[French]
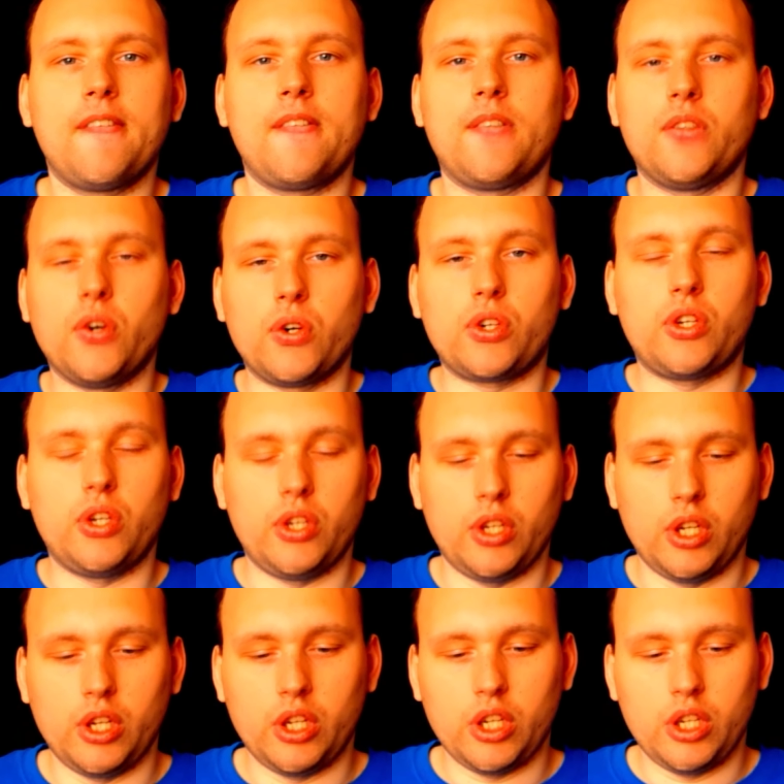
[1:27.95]
donc
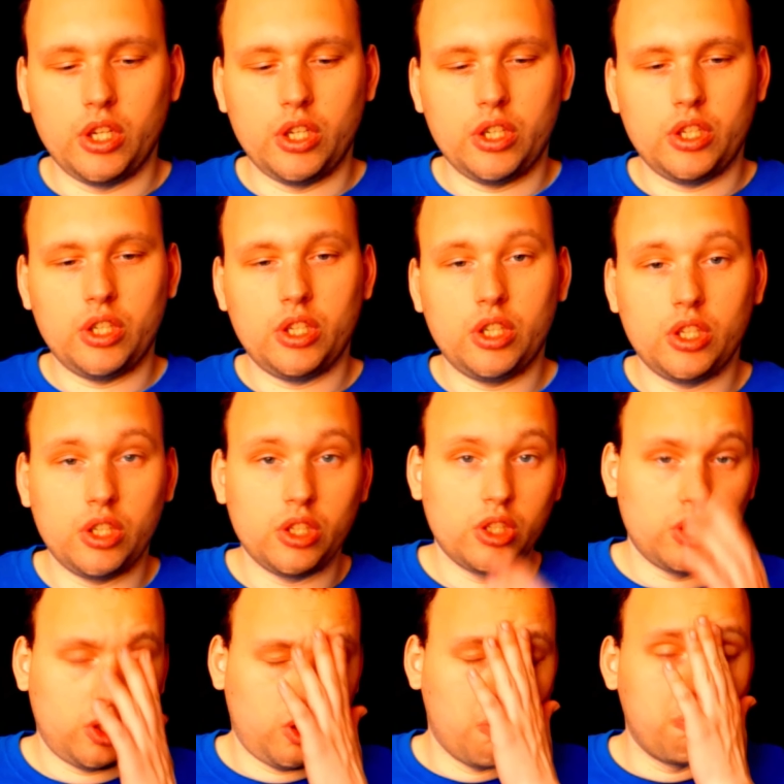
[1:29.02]

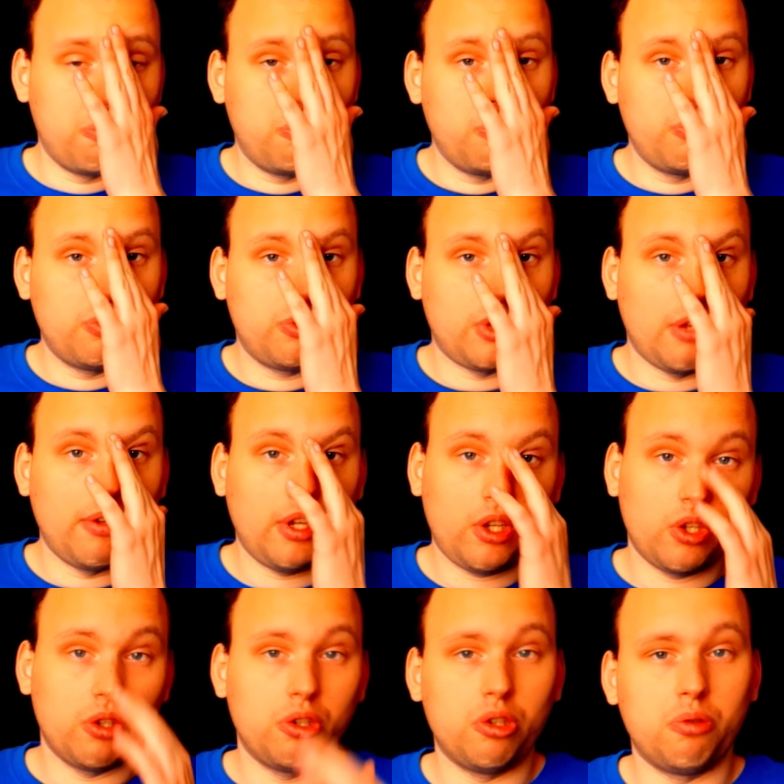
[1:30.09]
comme vous savez
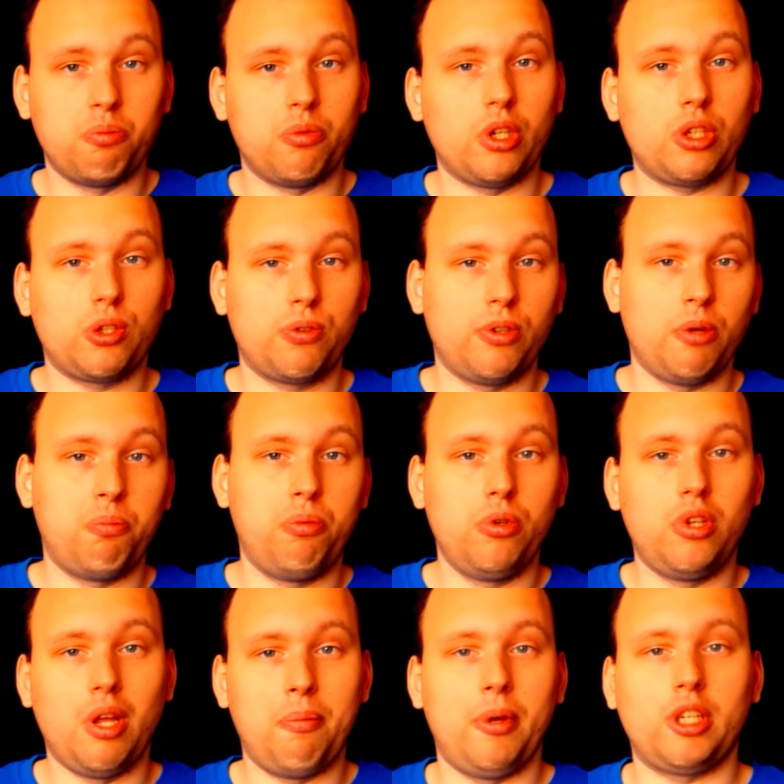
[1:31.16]
que moi je fais plus de
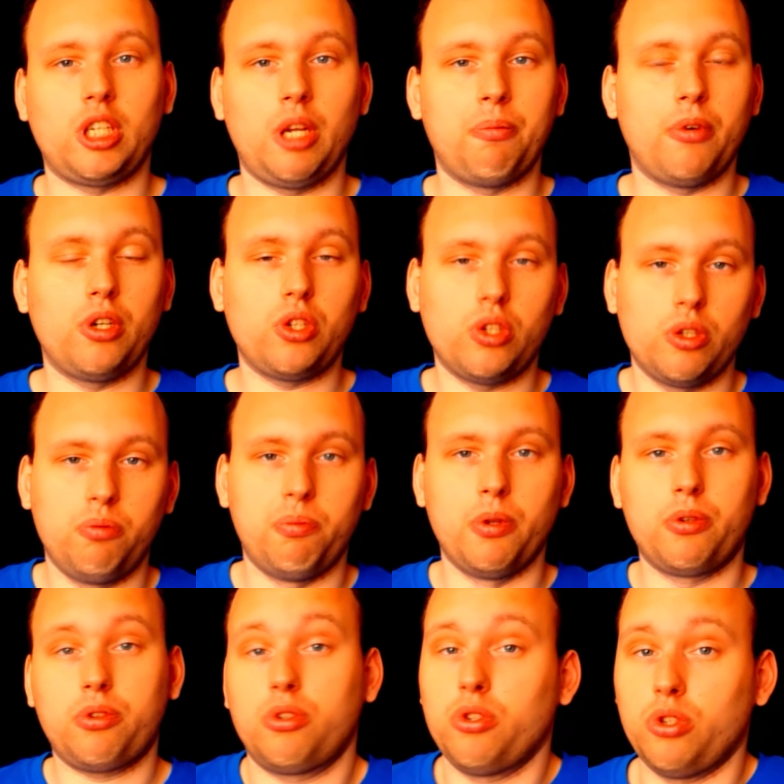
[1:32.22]
la pêche à aimant
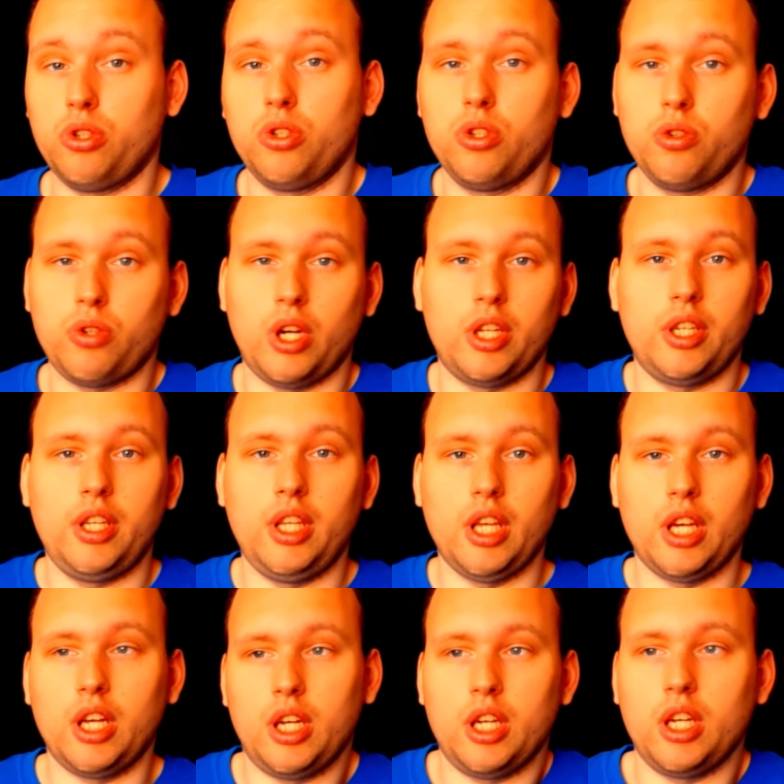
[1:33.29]
parce que il y
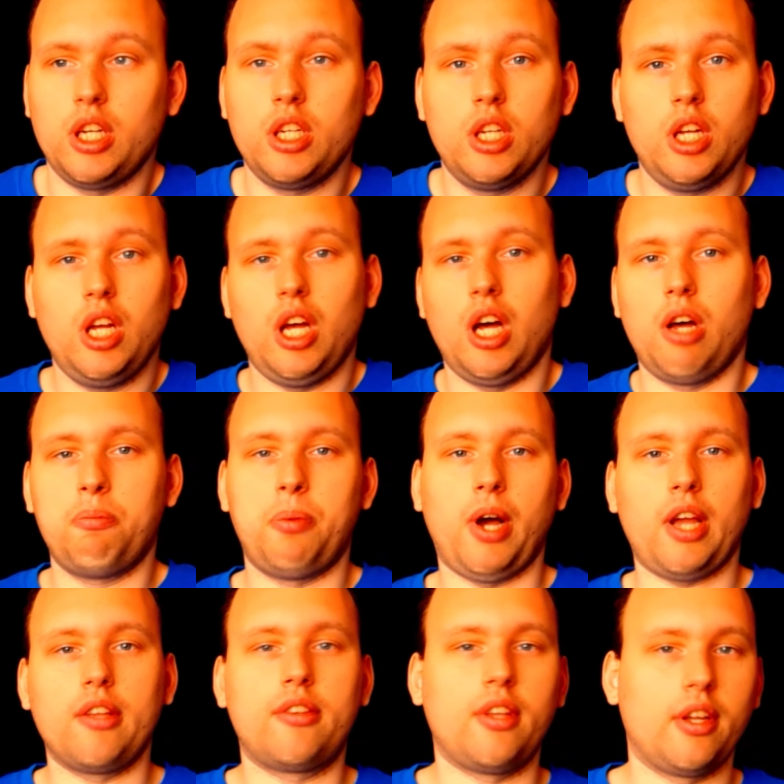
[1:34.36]
a à euh,
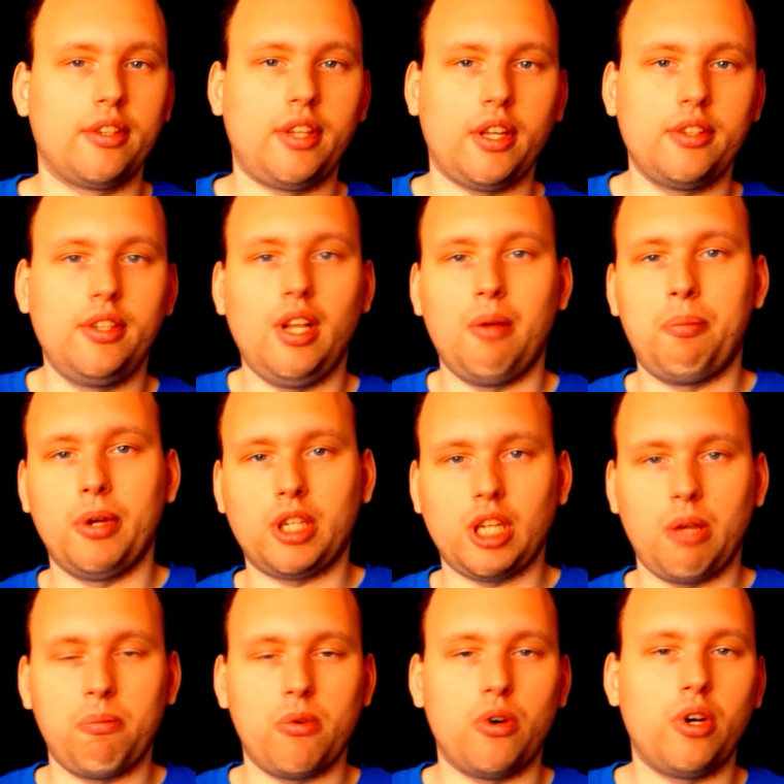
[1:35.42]
Paris c'est interdit la pêche à
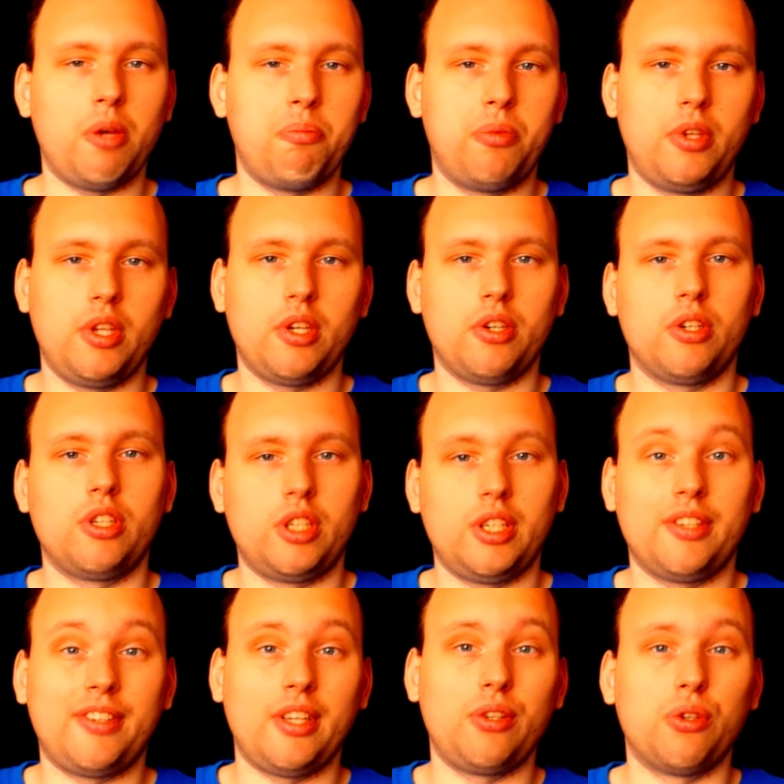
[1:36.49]
aimant et puis euh,
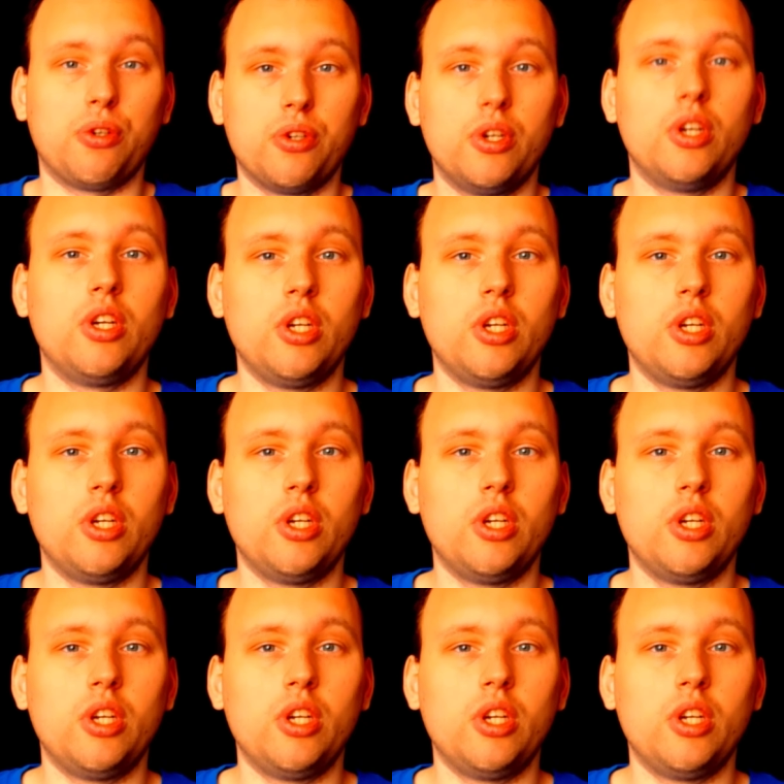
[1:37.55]
j'essaye de